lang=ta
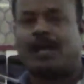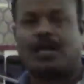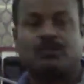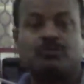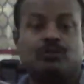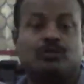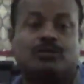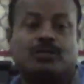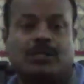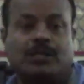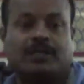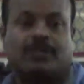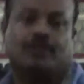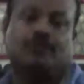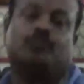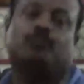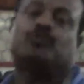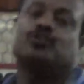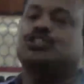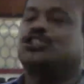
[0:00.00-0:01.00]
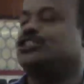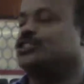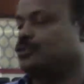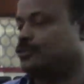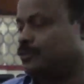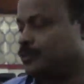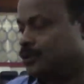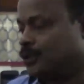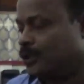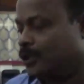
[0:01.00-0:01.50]
மனவுணர்வுகள் இருக்குன்னு
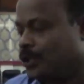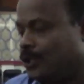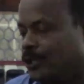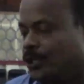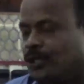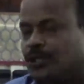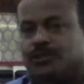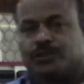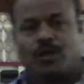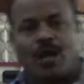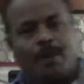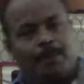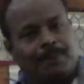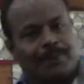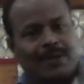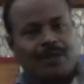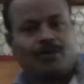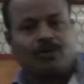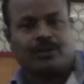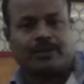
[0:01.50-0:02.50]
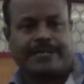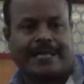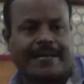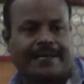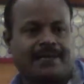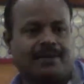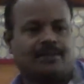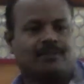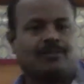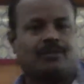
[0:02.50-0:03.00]
புரிஞ்சுக்கணும் ஸோ அப்போ தான் ஒரு
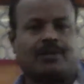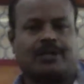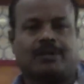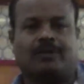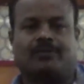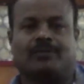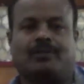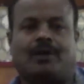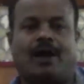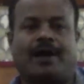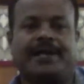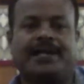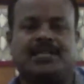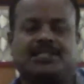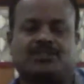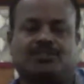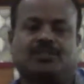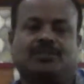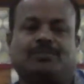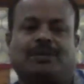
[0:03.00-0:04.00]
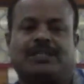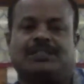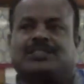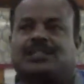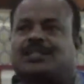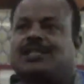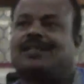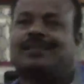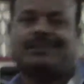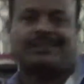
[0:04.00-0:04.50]
தேட்டருக்கு வர்றவங்க ஆடியன்ஸ் வந்து
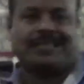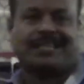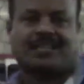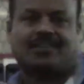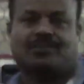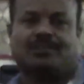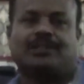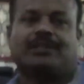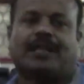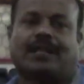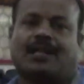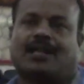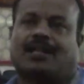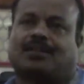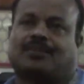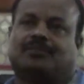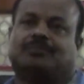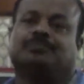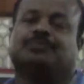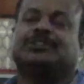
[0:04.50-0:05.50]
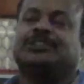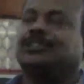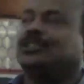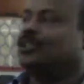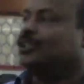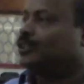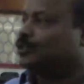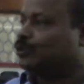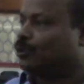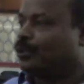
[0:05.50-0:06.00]
மதித்தா தான் அந்த தேட்டர் வந்து நல்லாயிருக்கும்
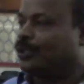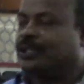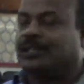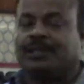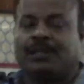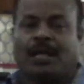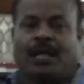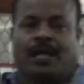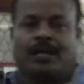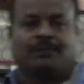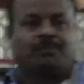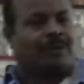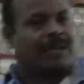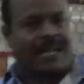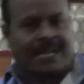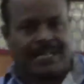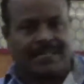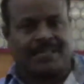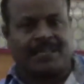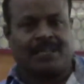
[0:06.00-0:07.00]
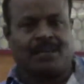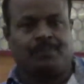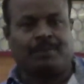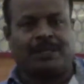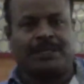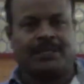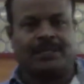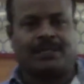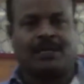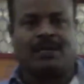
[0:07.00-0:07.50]
ஸோ இன் நம்ம நிறைய தேட்டரில்
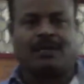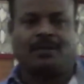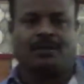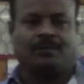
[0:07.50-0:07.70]
பார்த்தீங்கன்னா